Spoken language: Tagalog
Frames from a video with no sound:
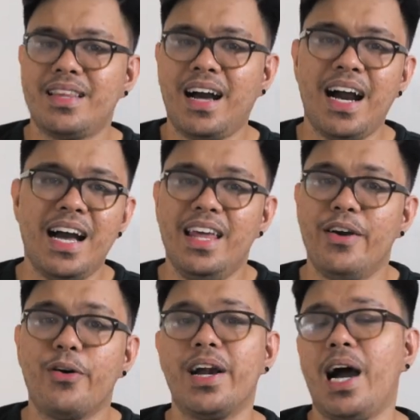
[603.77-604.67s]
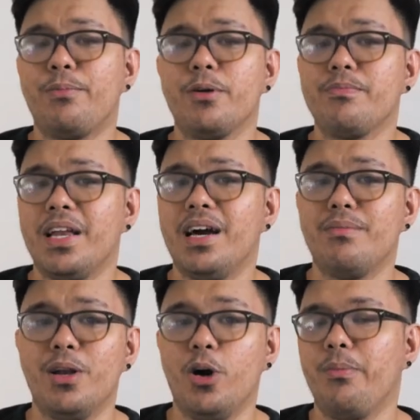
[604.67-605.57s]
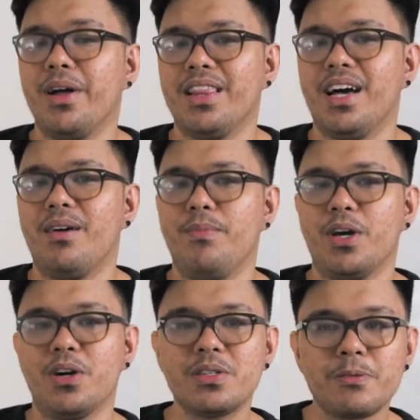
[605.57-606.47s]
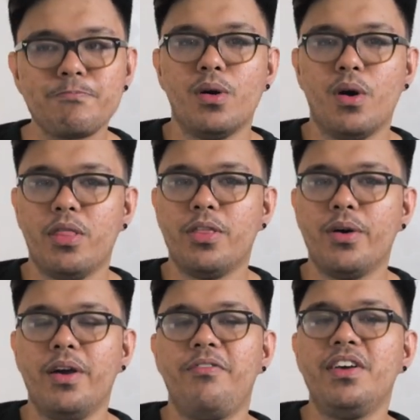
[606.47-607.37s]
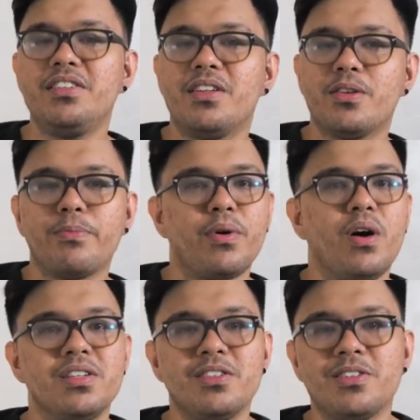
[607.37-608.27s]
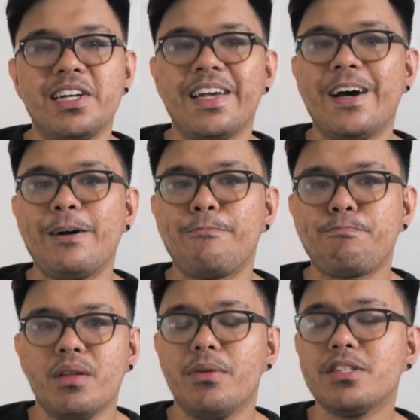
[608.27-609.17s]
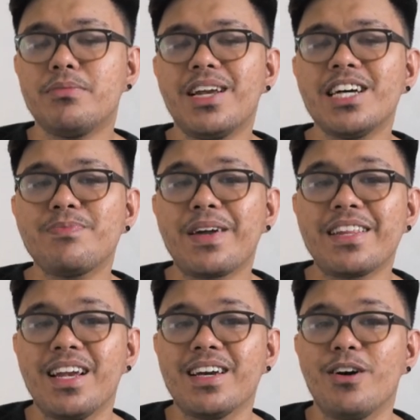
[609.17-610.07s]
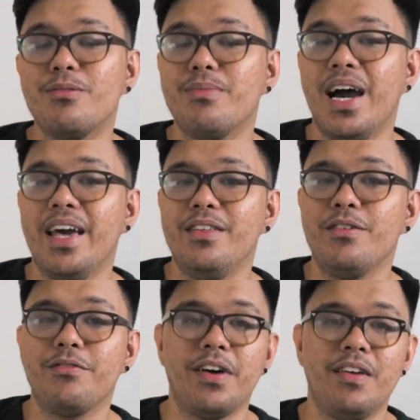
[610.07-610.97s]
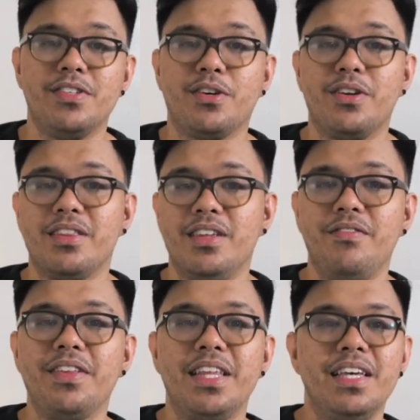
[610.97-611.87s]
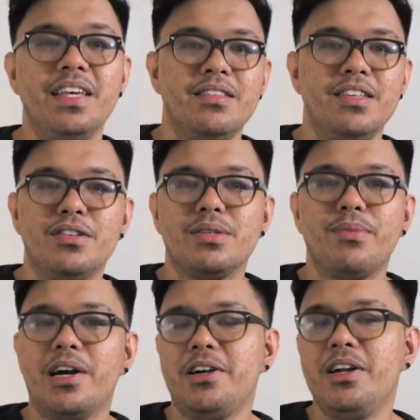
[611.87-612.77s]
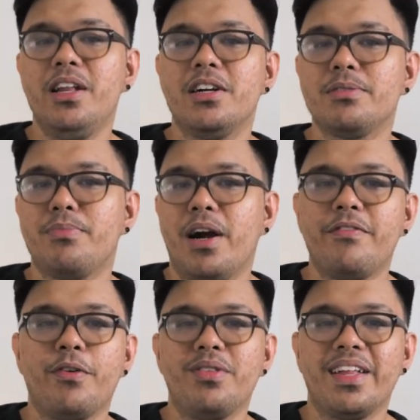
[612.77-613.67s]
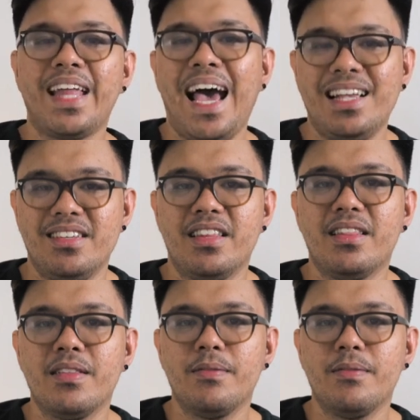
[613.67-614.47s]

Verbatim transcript: tanghali or hapon pa lang malobat na because although efficient yung processor niya, medyo malakas pa rin talaga kumain yung 5G connectivity dito sa mga earlier smartphone that has it.